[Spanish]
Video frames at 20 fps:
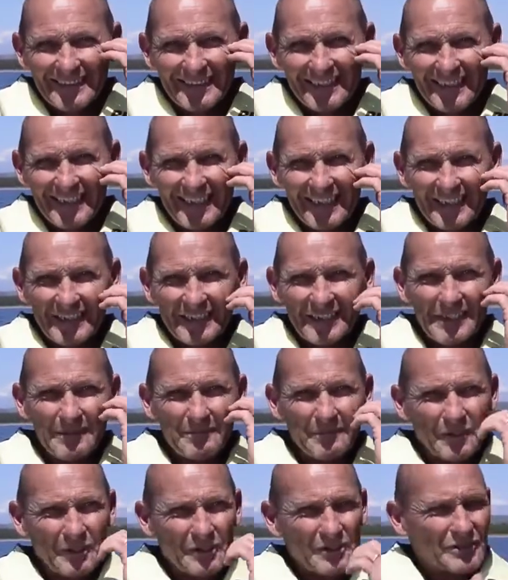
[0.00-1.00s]
le
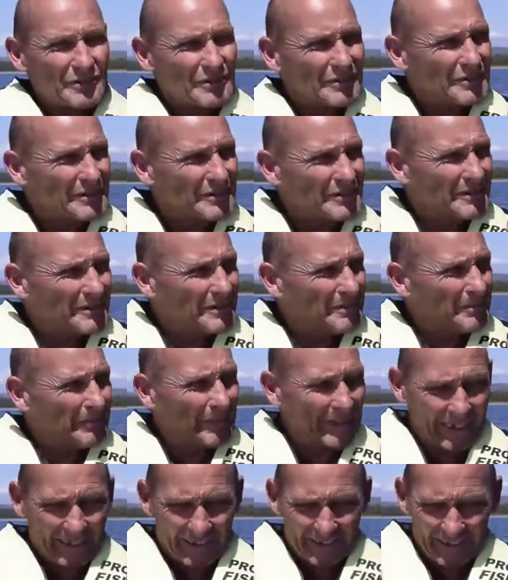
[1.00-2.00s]
dimos
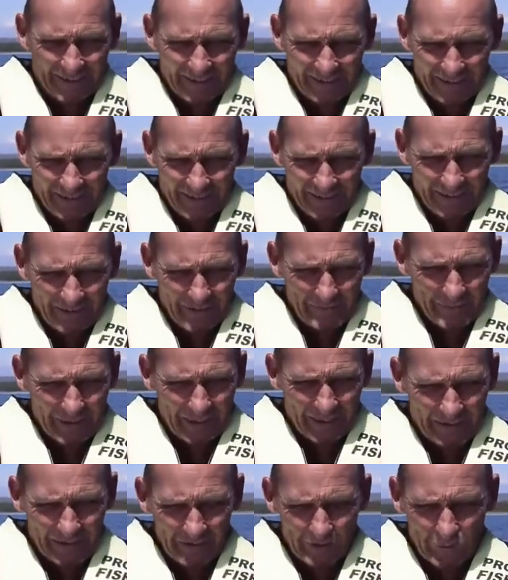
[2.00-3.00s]
para que,
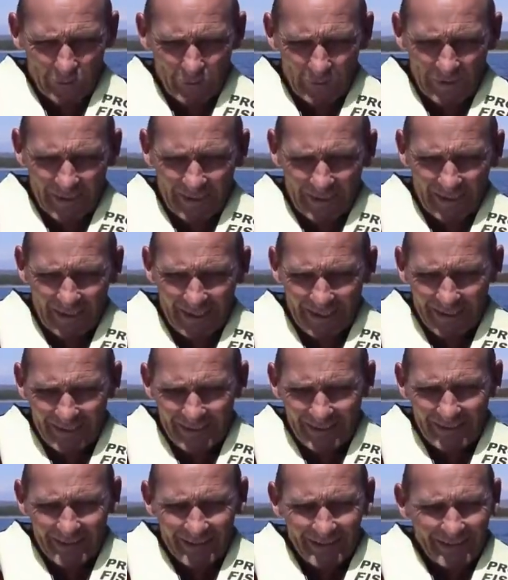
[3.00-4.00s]
para que tuviera
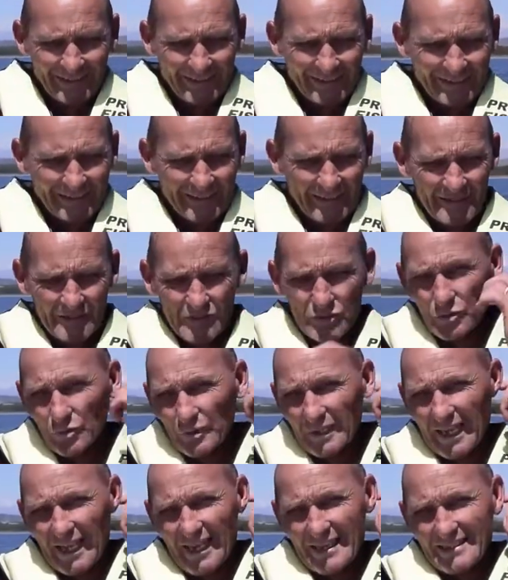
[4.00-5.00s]
en su
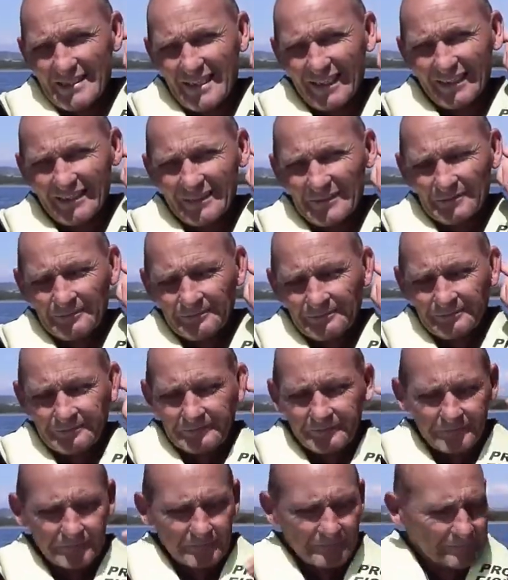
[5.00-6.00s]
kayak,
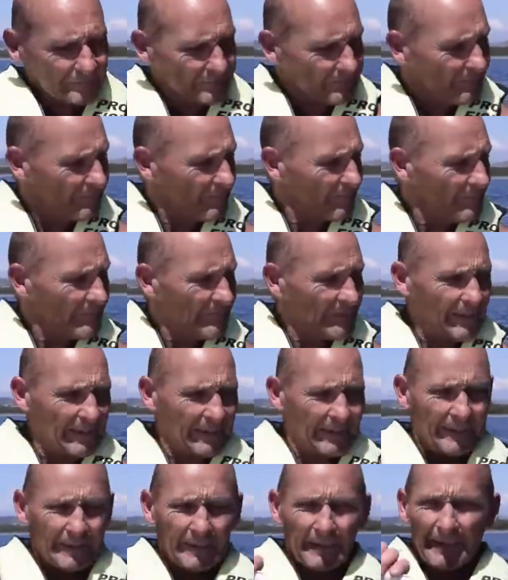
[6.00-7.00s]

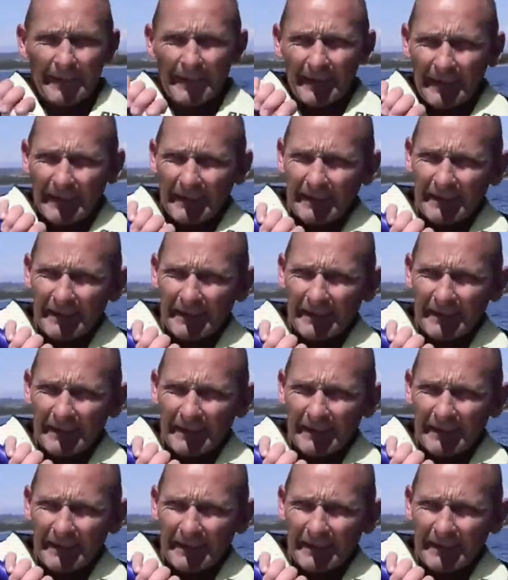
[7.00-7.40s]
eh,